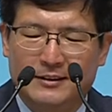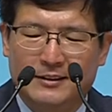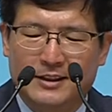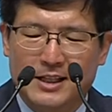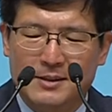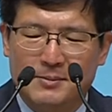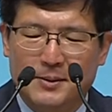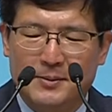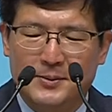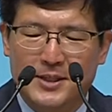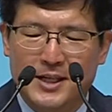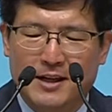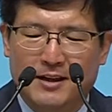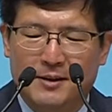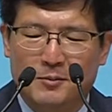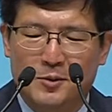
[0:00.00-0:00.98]
하지만 한번
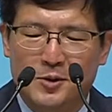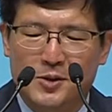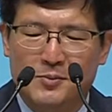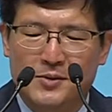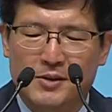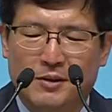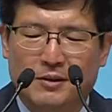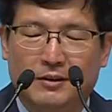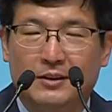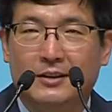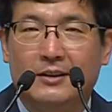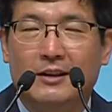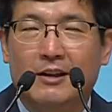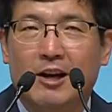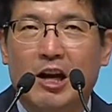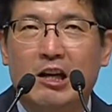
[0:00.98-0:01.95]
생각해 보십시오.
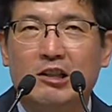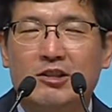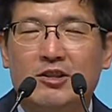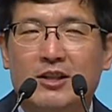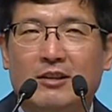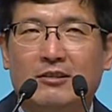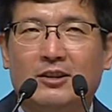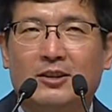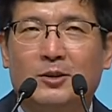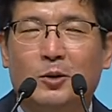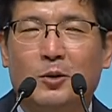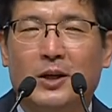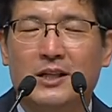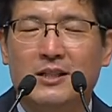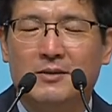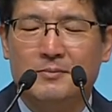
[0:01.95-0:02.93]
헬스장을
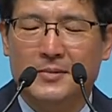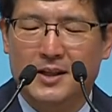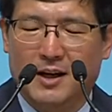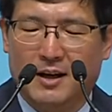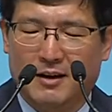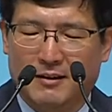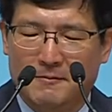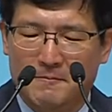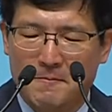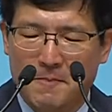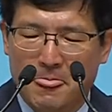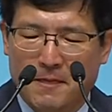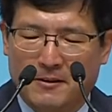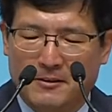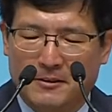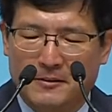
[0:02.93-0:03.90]
등록했습니다.
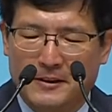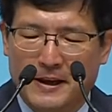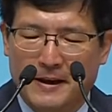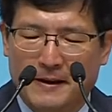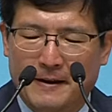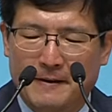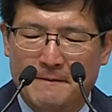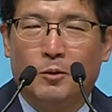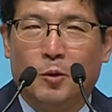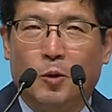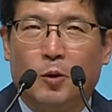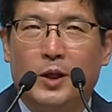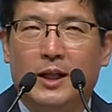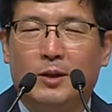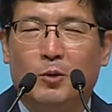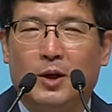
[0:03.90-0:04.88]
그런데
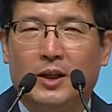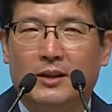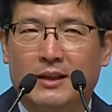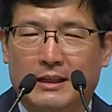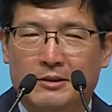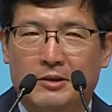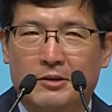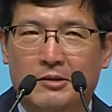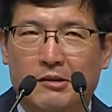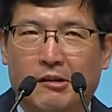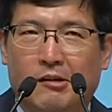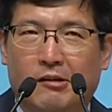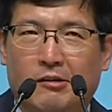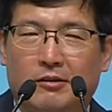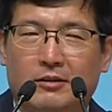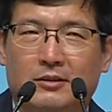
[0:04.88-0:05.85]
오랫동안
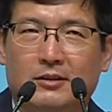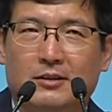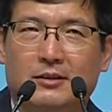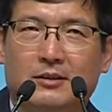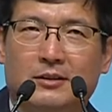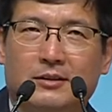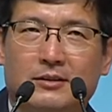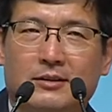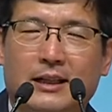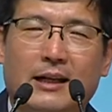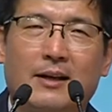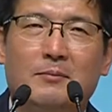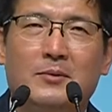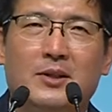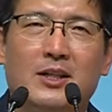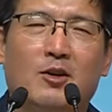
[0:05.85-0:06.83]
다녀서
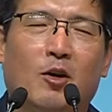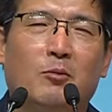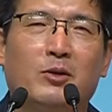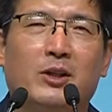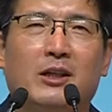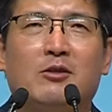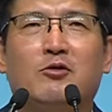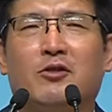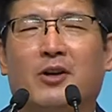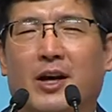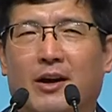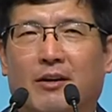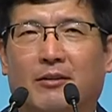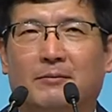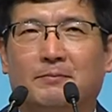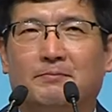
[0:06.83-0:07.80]
사람들이 너무
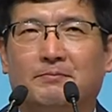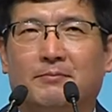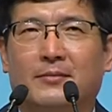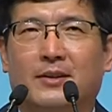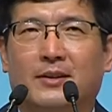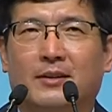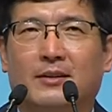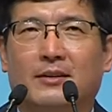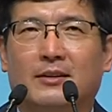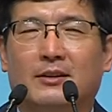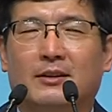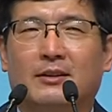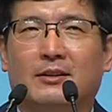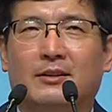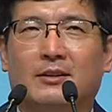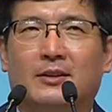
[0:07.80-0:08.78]
익숙해요.
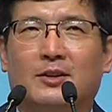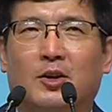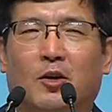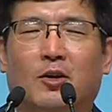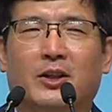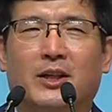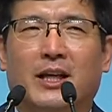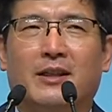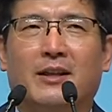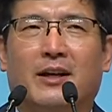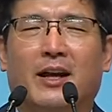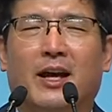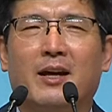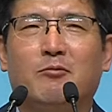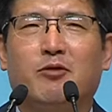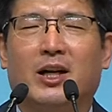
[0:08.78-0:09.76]
저거 옛날에
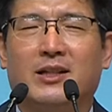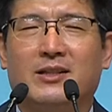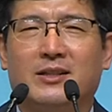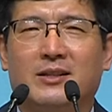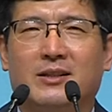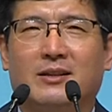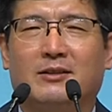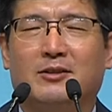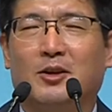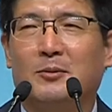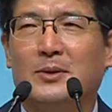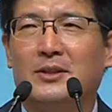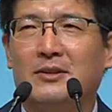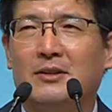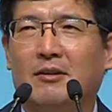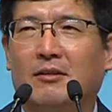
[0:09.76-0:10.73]
해봤지
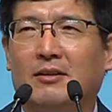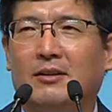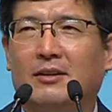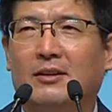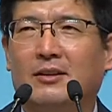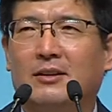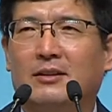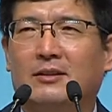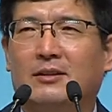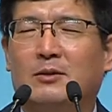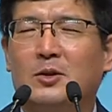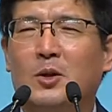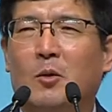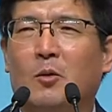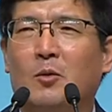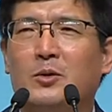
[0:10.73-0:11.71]
그러면서
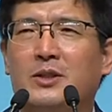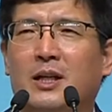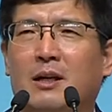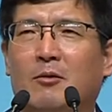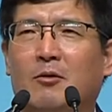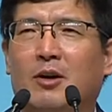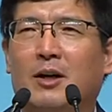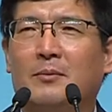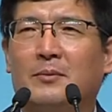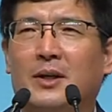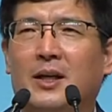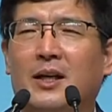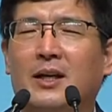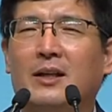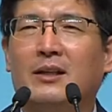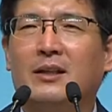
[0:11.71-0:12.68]
그곳에 온 사람과
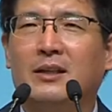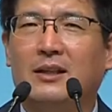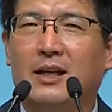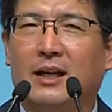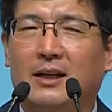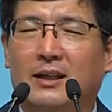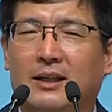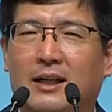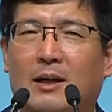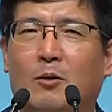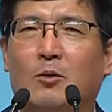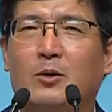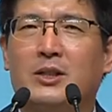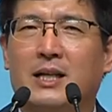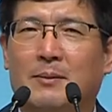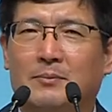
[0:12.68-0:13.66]
함께
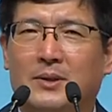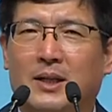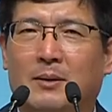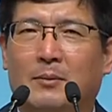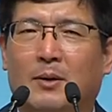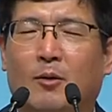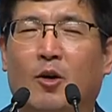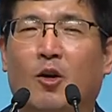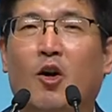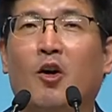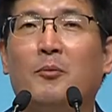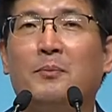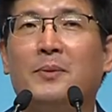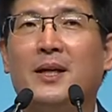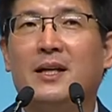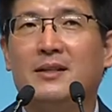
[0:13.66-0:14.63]
이야기하고 잡담하고
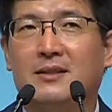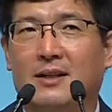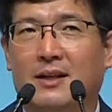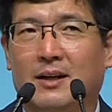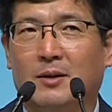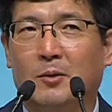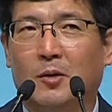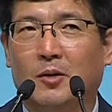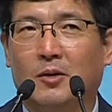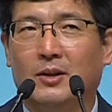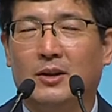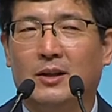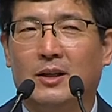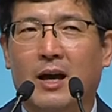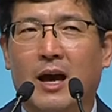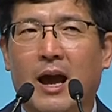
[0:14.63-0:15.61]
커피 한 잔하고
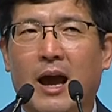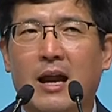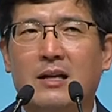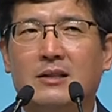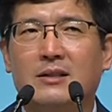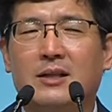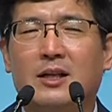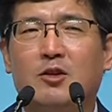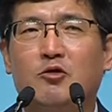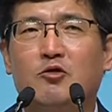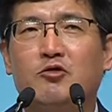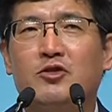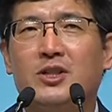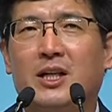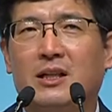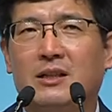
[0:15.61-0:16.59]
헬스장에 두
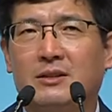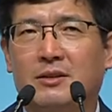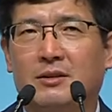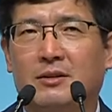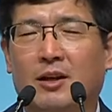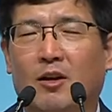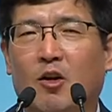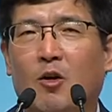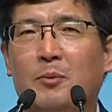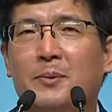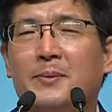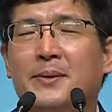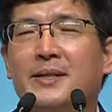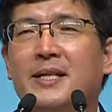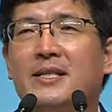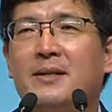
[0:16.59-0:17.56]
시간 있었는데
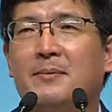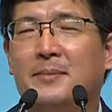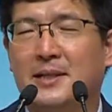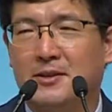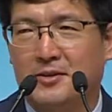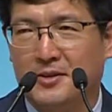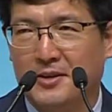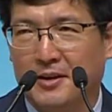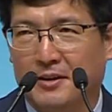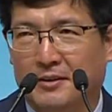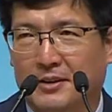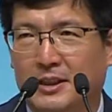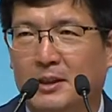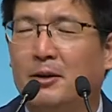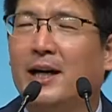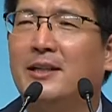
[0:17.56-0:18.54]
커피만 세 잔 마셨어요.
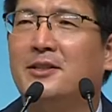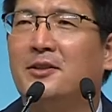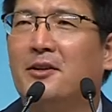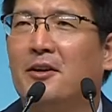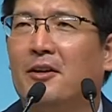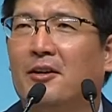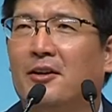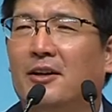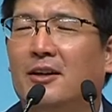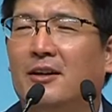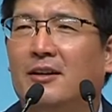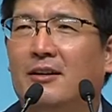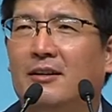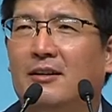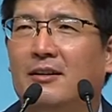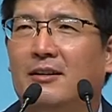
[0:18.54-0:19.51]
그리고 갔어요.
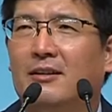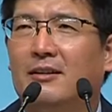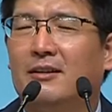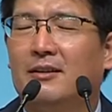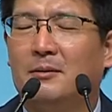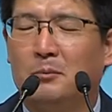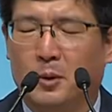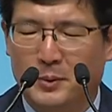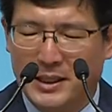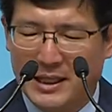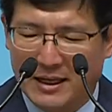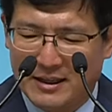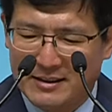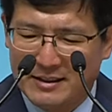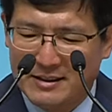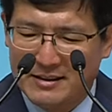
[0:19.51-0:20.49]
몸이
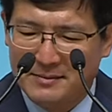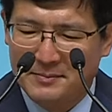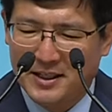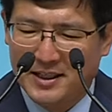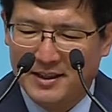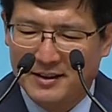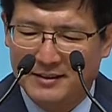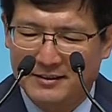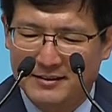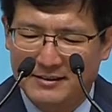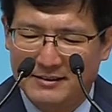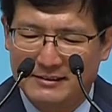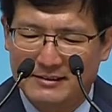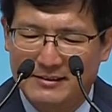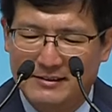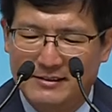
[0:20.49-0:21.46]
달라지겠습니까?
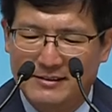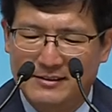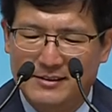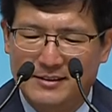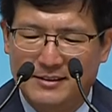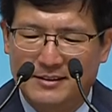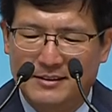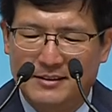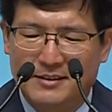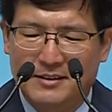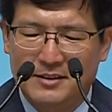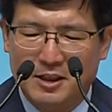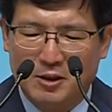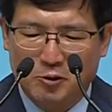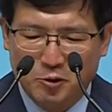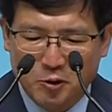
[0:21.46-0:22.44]

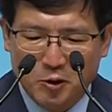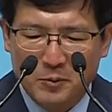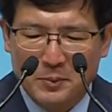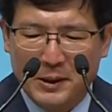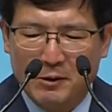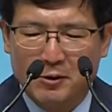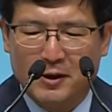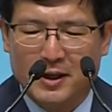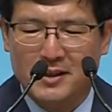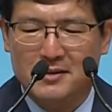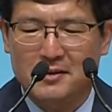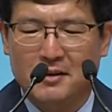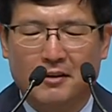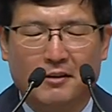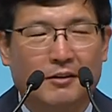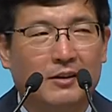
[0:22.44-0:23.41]
자 유도를 배우러
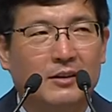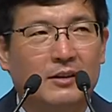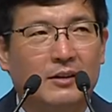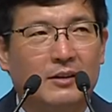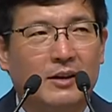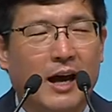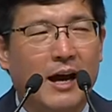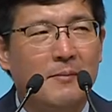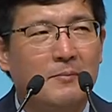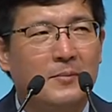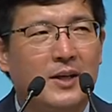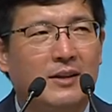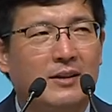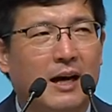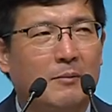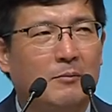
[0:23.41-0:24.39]
갔어요. 근데 함께
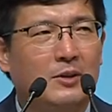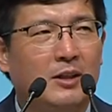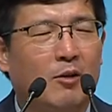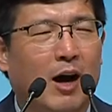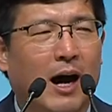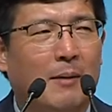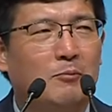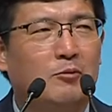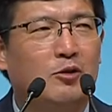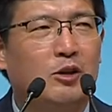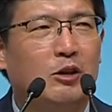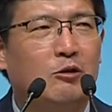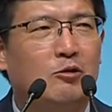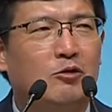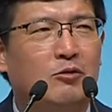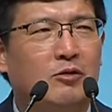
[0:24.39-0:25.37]
땀 흘리고 앞구리
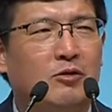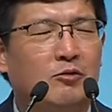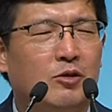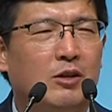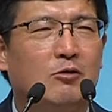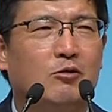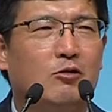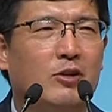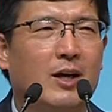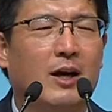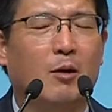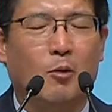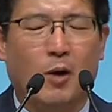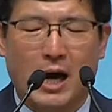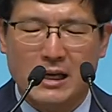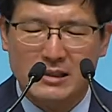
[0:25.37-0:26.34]
구르 그 뒷구르기
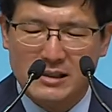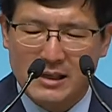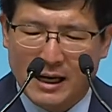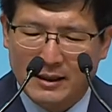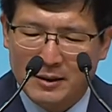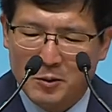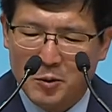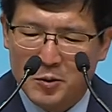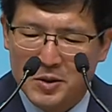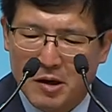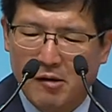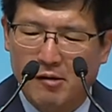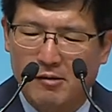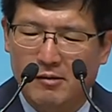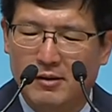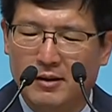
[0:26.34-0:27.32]
하고 하지
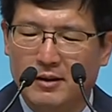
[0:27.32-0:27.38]
않고서